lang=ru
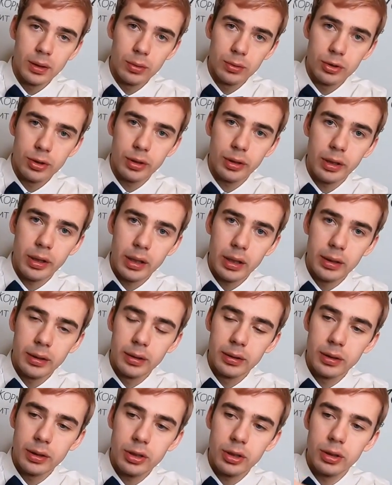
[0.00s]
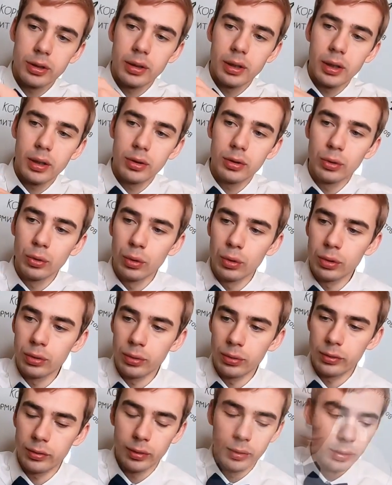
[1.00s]
она уже реально начинает
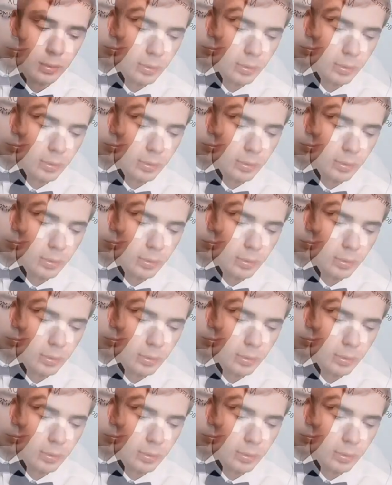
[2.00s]
тухнуть.